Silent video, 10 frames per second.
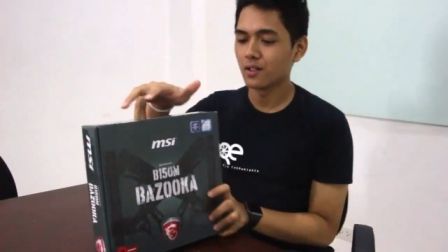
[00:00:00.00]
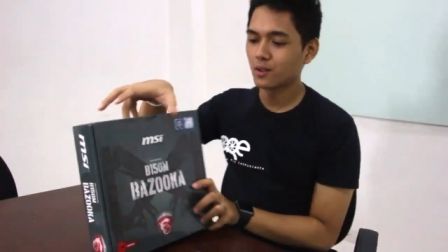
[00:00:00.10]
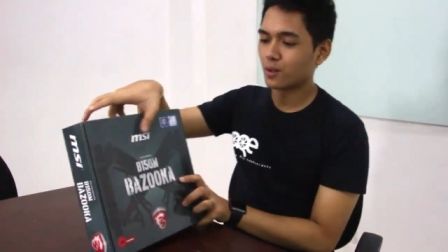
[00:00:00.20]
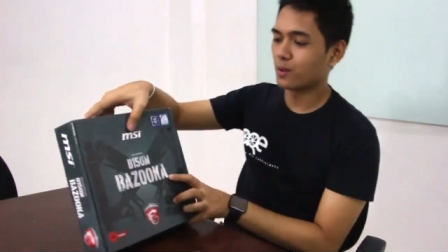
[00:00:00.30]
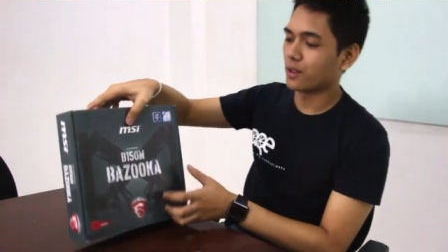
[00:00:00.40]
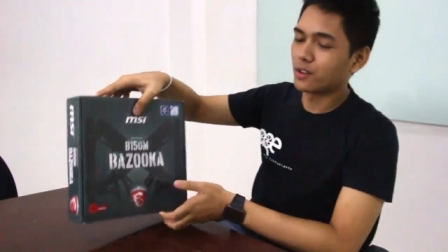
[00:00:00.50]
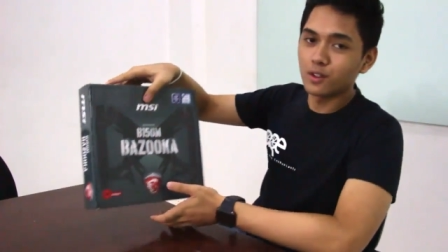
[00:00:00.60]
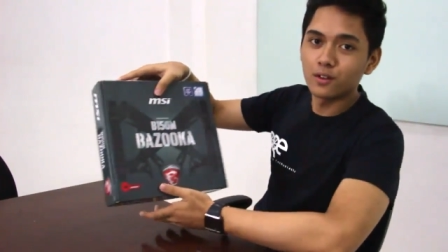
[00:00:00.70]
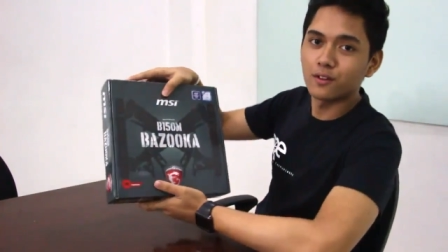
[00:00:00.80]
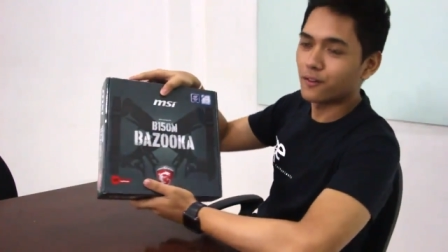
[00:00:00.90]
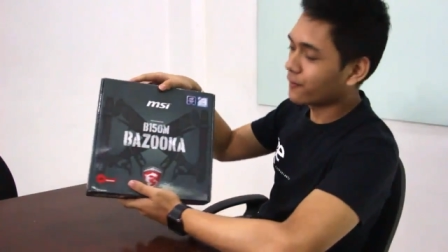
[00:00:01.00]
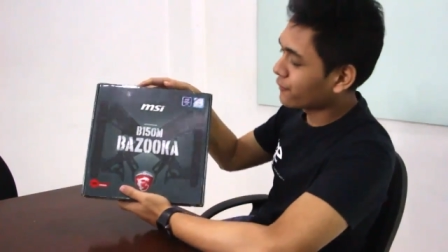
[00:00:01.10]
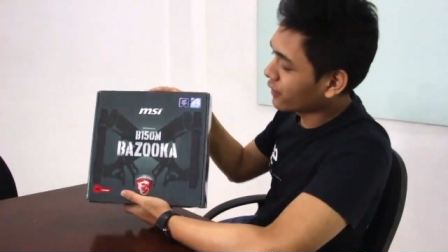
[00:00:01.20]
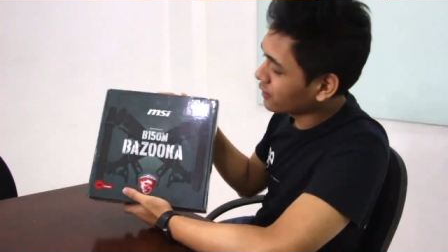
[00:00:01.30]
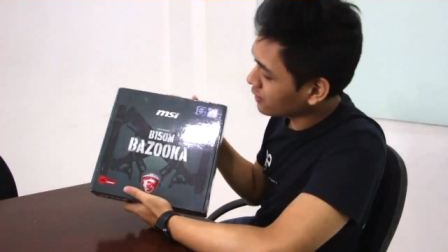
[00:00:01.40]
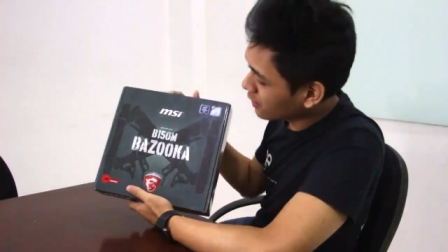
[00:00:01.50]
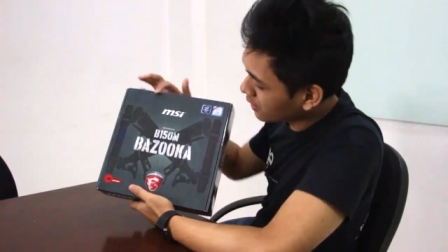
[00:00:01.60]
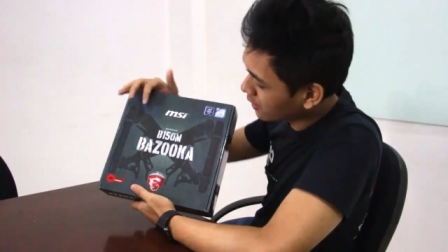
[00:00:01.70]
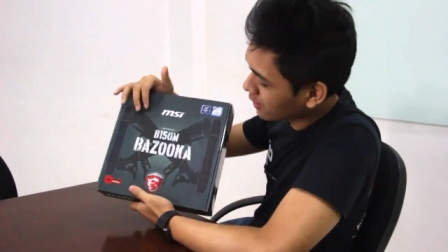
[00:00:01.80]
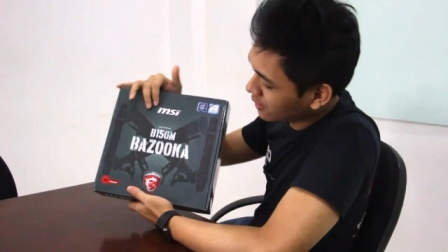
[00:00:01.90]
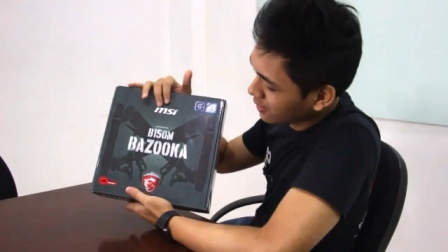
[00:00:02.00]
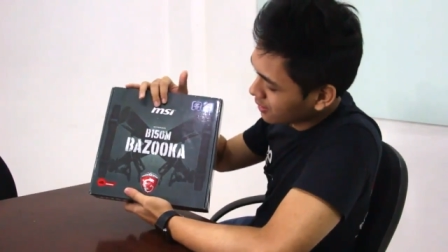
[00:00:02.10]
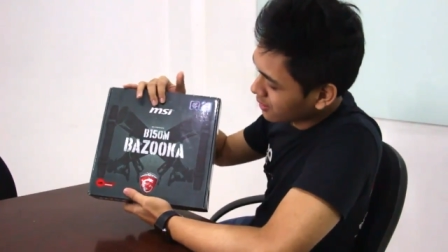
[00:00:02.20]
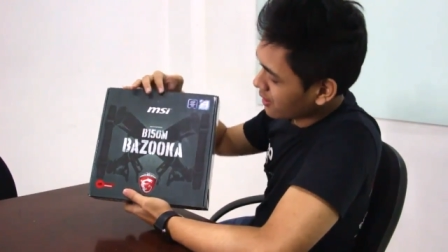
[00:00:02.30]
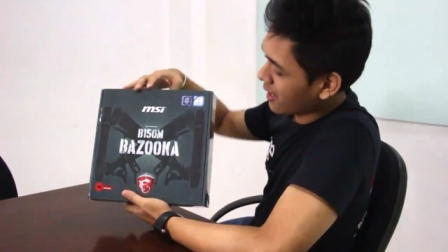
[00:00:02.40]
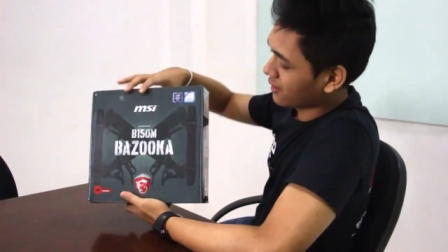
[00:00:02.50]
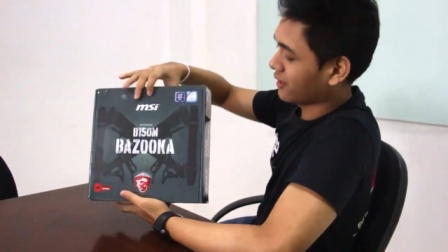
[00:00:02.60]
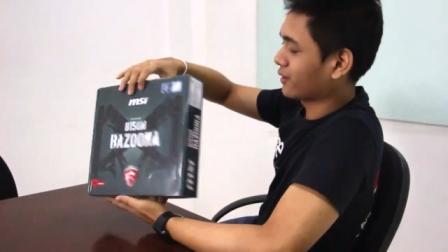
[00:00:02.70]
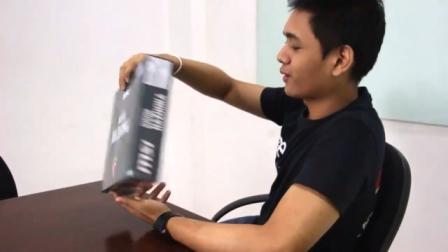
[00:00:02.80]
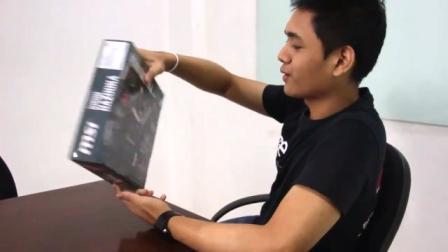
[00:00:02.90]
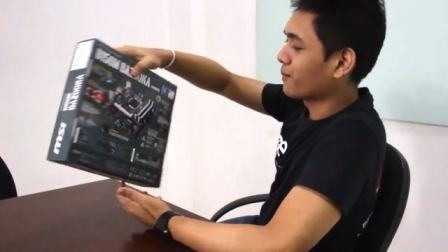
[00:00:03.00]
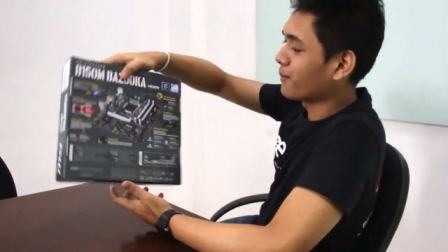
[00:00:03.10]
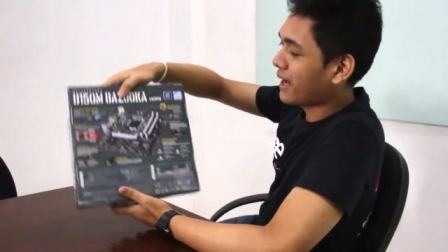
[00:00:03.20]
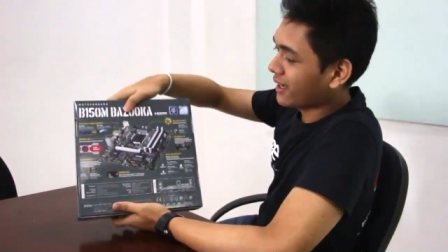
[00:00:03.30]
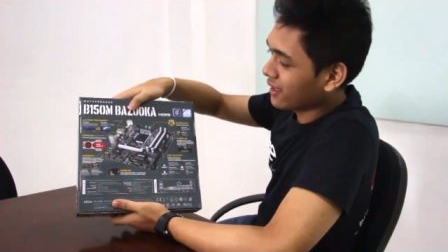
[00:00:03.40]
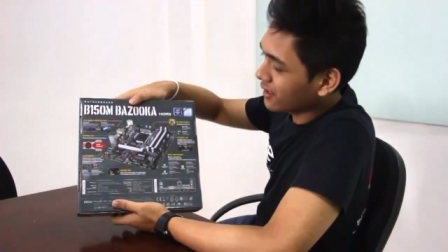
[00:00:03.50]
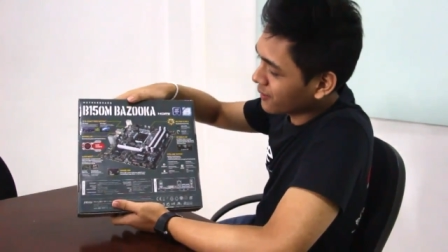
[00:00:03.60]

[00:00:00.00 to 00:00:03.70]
So ito yung front at ito yung back.